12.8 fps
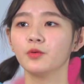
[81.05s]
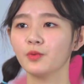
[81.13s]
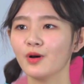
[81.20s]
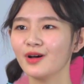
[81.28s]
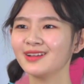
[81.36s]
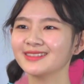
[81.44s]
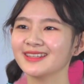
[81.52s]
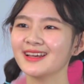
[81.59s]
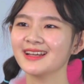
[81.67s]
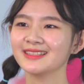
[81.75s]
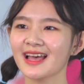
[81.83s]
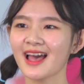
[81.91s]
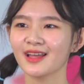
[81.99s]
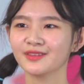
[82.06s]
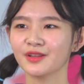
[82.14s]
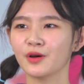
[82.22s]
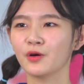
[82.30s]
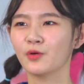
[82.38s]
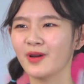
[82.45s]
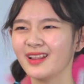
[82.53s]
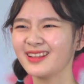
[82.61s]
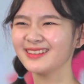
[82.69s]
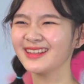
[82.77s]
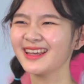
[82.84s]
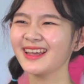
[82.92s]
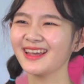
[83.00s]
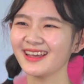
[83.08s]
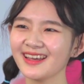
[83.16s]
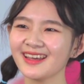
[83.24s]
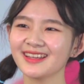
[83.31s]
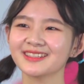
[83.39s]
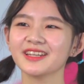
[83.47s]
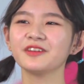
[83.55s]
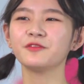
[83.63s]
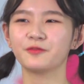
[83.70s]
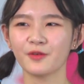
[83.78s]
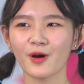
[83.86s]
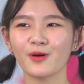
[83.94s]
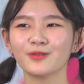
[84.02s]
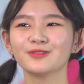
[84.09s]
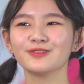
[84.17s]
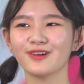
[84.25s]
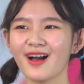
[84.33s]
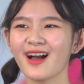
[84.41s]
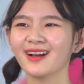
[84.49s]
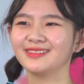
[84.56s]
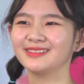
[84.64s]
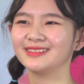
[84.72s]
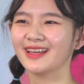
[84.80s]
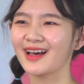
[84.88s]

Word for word: 我的大脑为了你已经疯狂